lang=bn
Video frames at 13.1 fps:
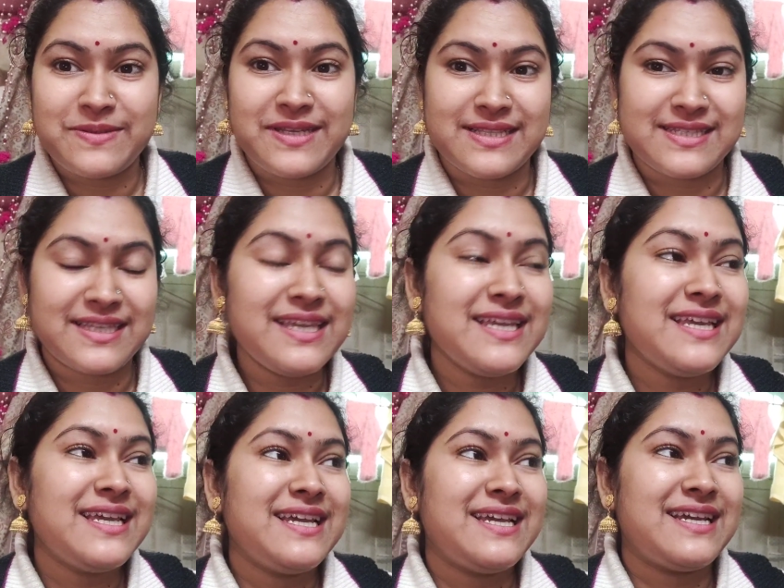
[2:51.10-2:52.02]
সবার জন্য
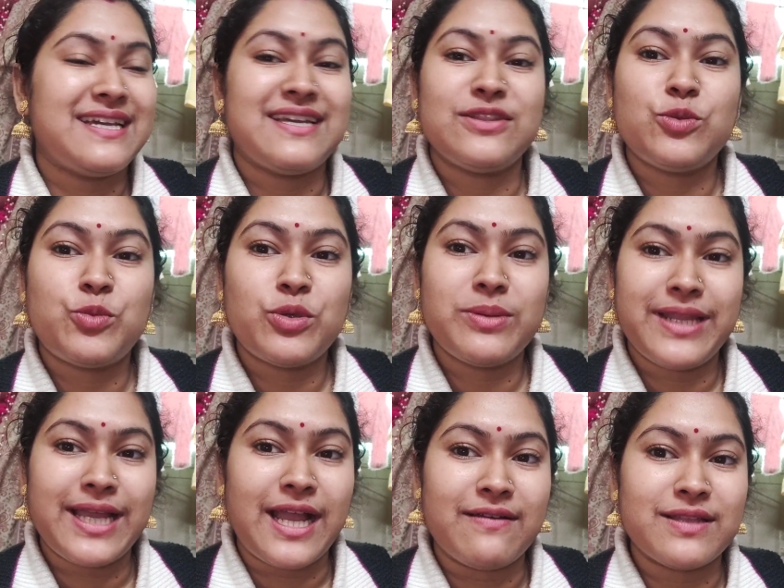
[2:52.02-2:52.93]
ব্রেকফাস্টের
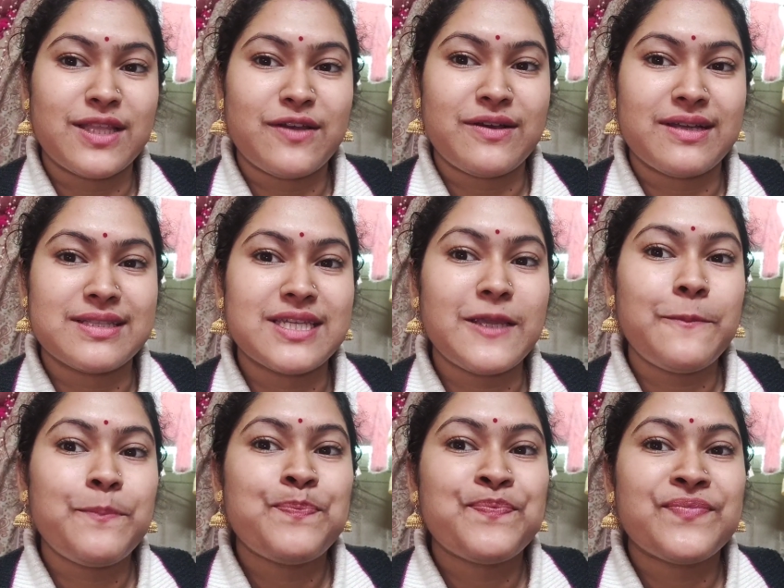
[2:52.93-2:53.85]
ব্যবস্থা করেছি
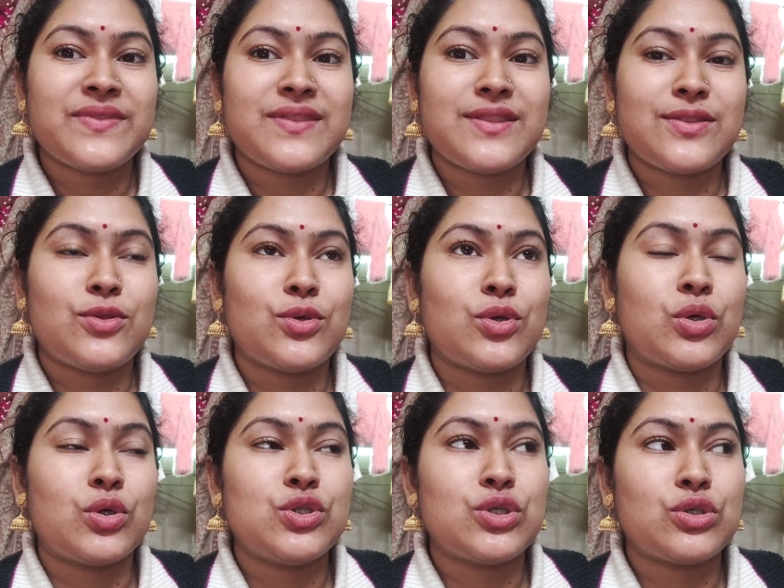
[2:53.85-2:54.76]
তো ওই জন্য
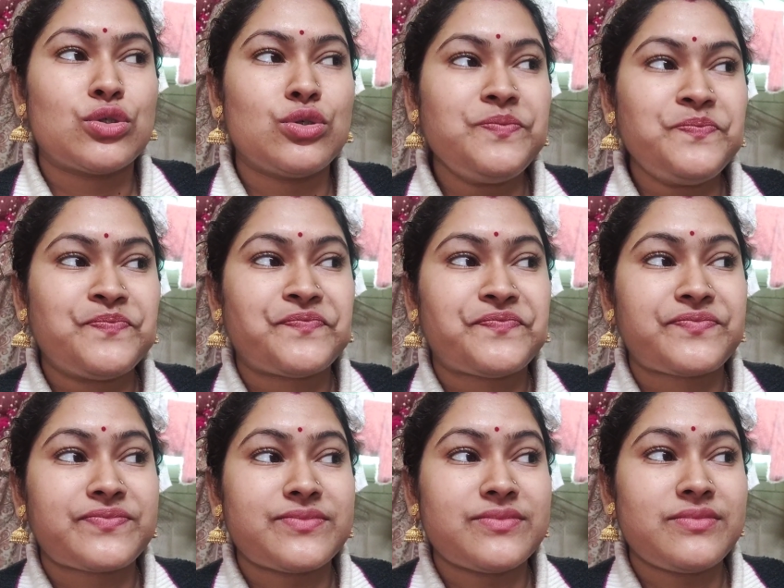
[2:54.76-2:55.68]
সব
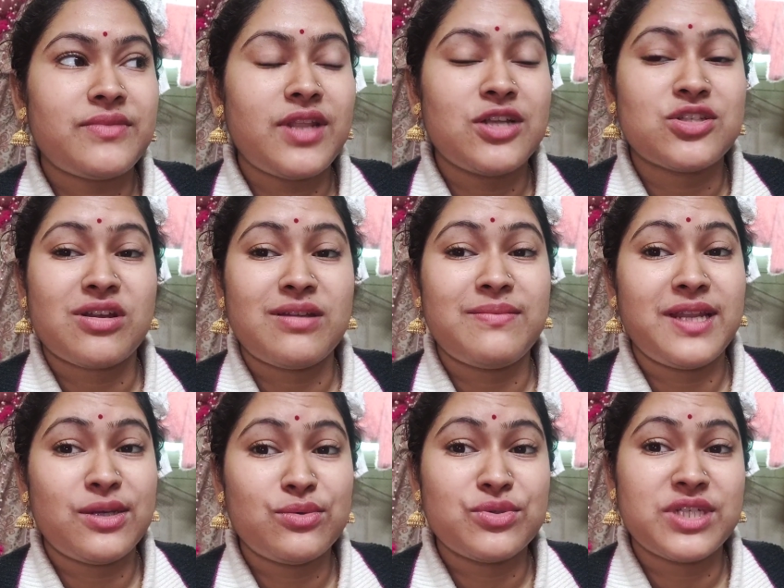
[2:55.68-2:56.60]
কাজকর্ম করে
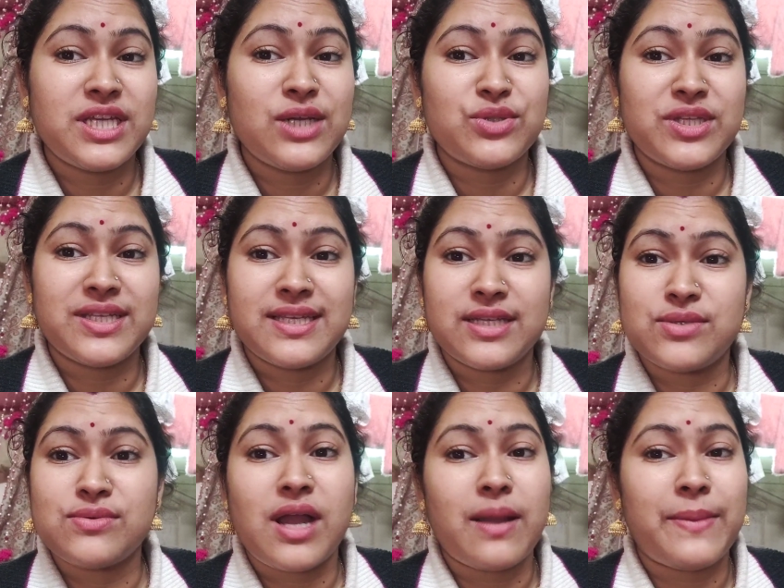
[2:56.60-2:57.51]
তারপর তোমাদের সঙ্গে